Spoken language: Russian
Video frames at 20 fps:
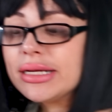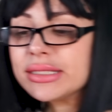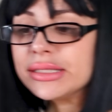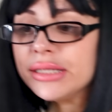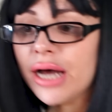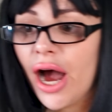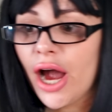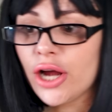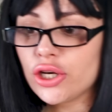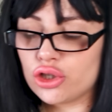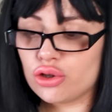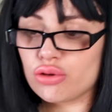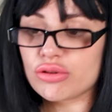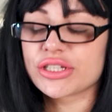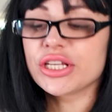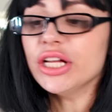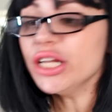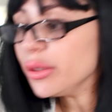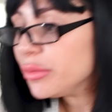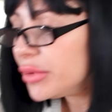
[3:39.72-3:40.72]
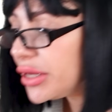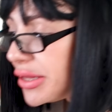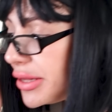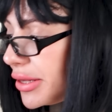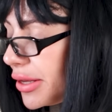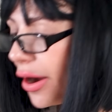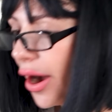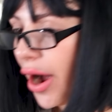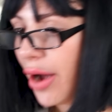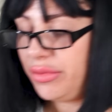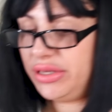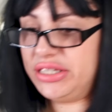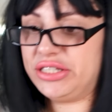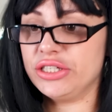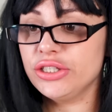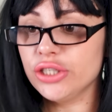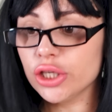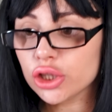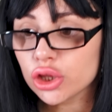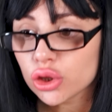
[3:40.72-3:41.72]
и знает, что целыми днями
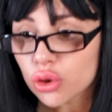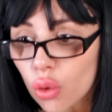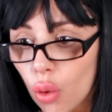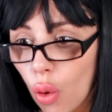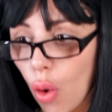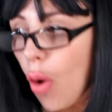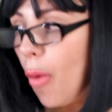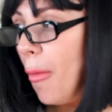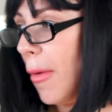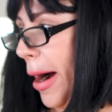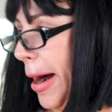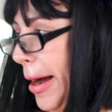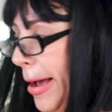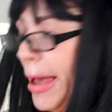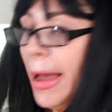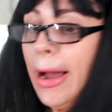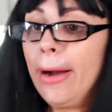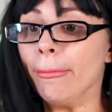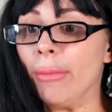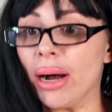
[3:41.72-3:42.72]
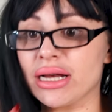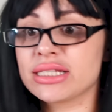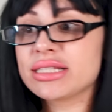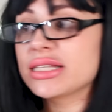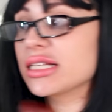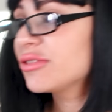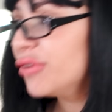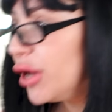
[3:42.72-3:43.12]
сидеть дома, мазаться